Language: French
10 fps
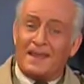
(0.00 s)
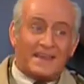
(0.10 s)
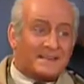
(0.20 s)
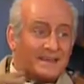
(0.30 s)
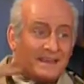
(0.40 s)

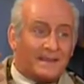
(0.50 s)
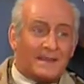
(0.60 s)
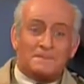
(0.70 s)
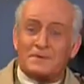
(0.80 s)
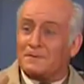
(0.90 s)
Et,
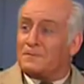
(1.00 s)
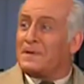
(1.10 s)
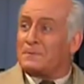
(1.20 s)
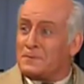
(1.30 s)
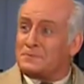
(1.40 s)
puis, on
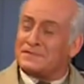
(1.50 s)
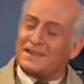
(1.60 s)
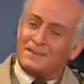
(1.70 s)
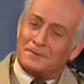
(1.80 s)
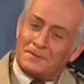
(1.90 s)
m'a
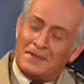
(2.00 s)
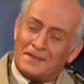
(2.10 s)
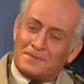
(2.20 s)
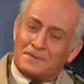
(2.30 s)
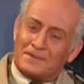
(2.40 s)
proposé de,
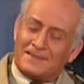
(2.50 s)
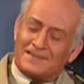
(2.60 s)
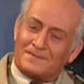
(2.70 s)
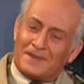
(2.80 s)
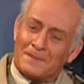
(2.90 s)
de
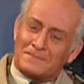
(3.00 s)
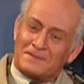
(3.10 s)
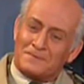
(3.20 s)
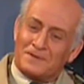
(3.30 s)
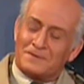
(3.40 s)
redescendre faire un petit
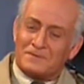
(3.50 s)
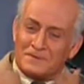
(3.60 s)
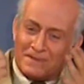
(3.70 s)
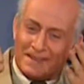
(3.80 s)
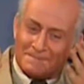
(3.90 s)
tour. Et je me
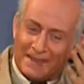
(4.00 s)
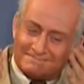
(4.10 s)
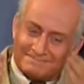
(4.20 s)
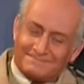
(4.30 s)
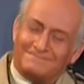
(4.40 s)
suis dit, ben,
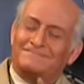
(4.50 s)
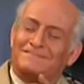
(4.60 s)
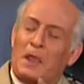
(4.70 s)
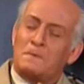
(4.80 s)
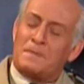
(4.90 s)

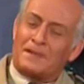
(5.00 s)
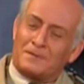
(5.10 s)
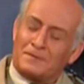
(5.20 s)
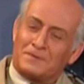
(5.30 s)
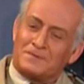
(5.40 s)
il y a une
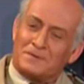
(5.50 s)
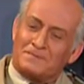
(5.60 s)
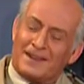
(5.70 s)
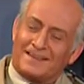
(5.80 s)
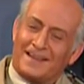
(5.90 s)
personne que je veux
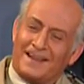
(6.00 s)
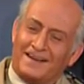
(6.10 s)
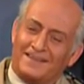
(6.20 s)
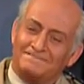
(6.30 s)
voir, c'est elle.